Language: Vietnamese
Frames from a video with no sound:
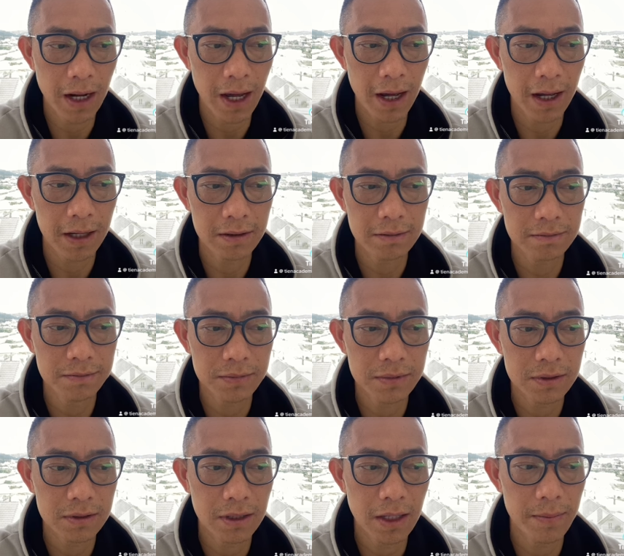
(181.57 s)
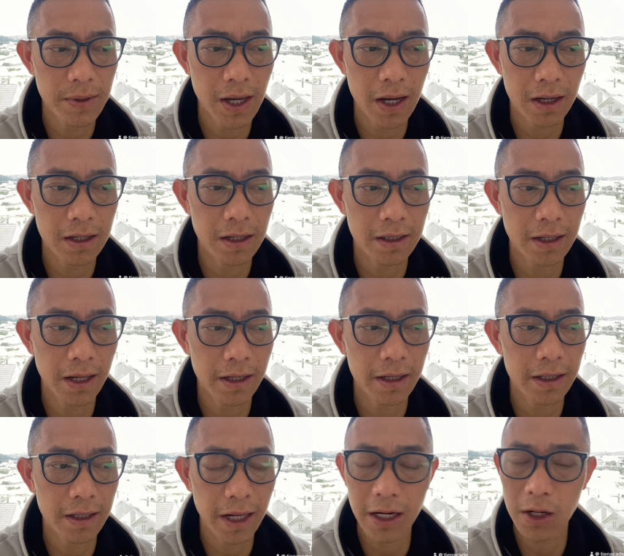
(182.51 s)
đã tham gia cái nền tảng
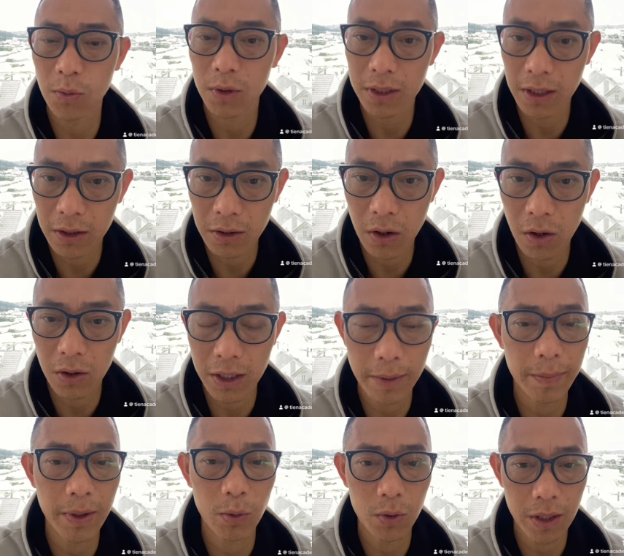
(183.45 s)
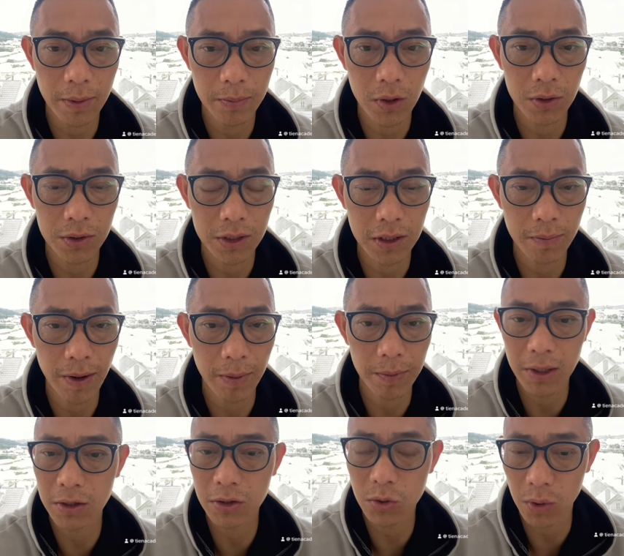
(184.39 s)
này tháng này qua tháng nọ, năm này qua năm nọ, thì bạn
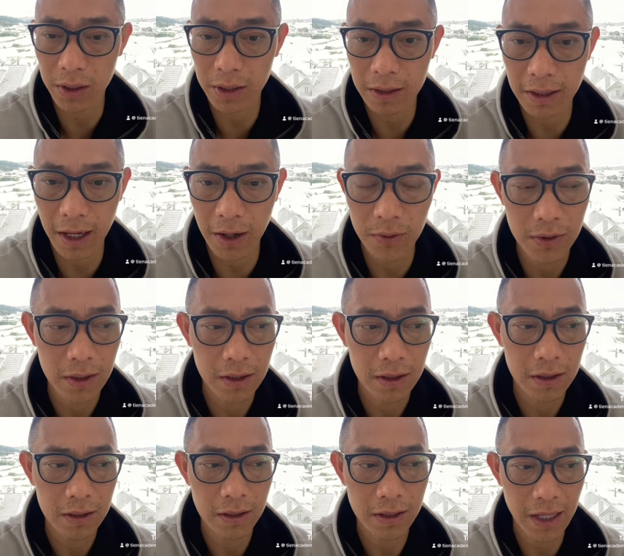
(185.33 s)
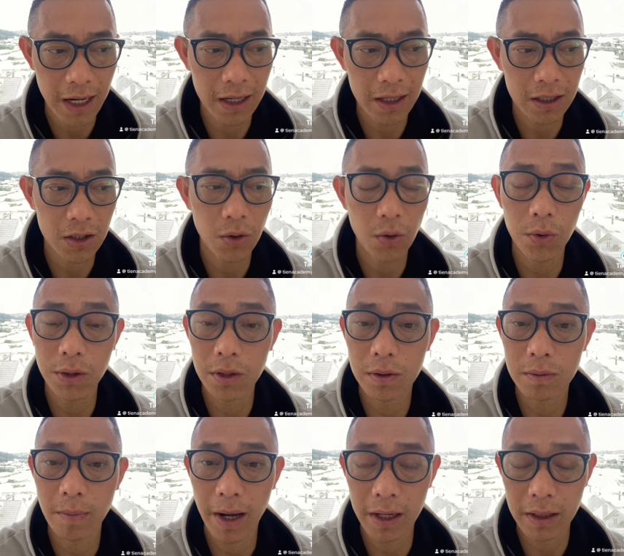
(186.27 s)
biết nó chuẩn như thế nào. Thì đây là cơ hội
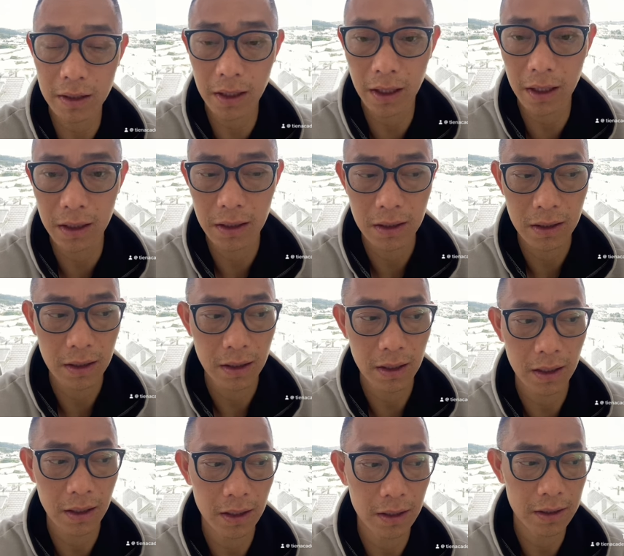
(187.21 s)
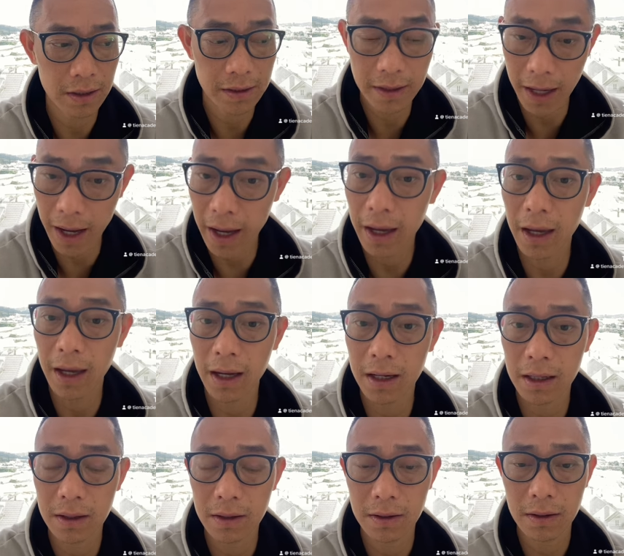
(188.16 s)
bạn có thể uh, gia hạn,
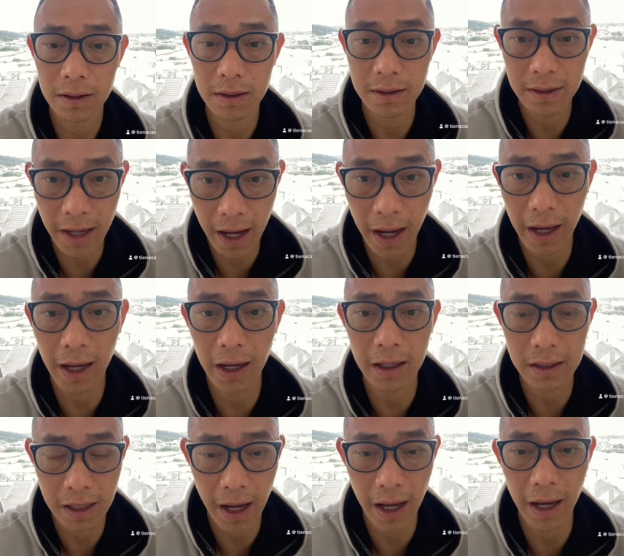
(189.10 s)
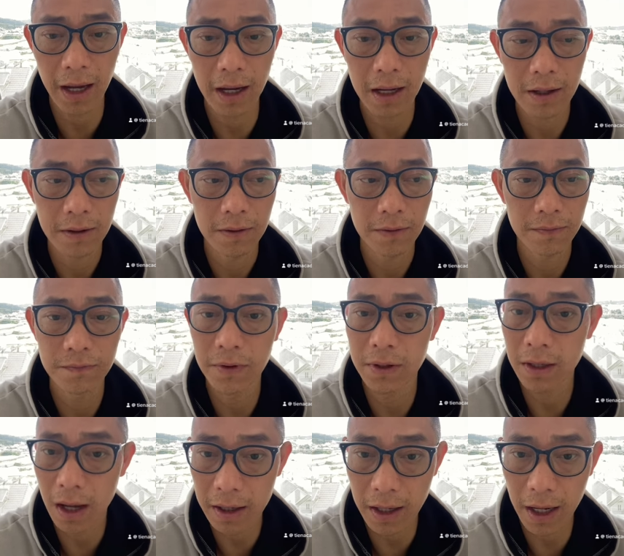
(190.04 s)
gia hạn, gia hạn với
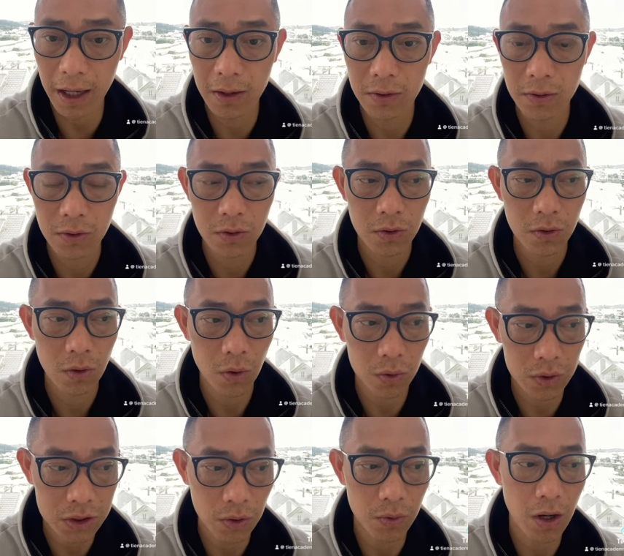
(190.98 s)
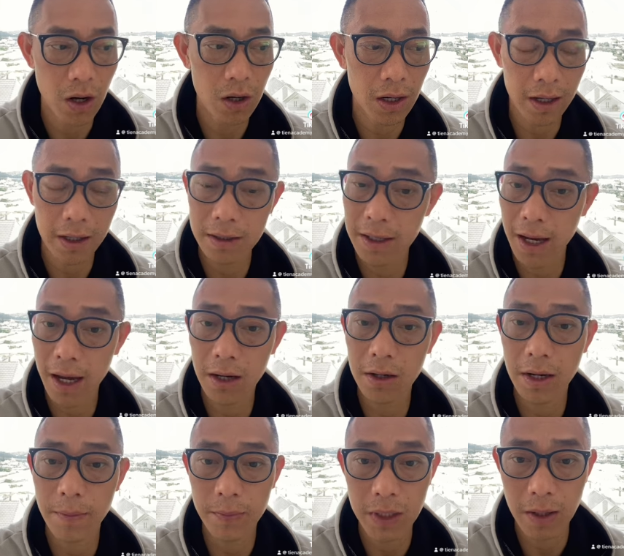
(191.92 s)
giá rẻ. Còn sau đó là cái giá nó
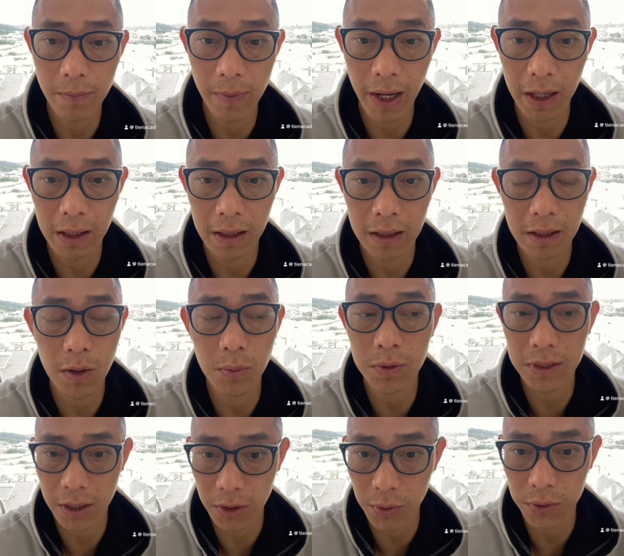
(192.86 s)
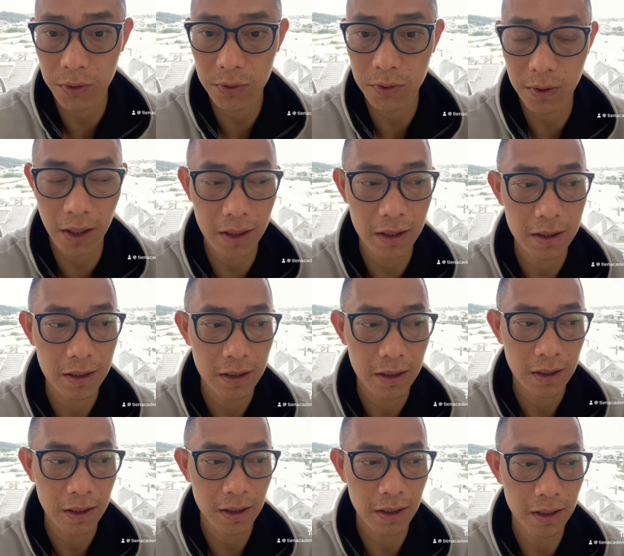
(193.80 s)
nằm ở trên mạng, không có thay đổi nha.
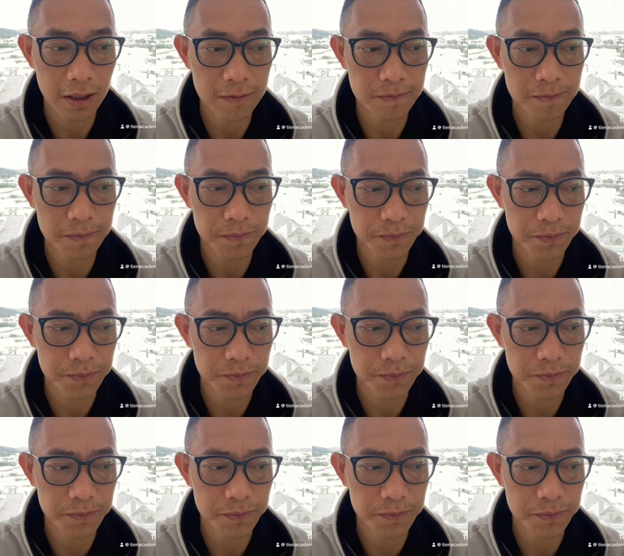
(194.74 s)
Uh,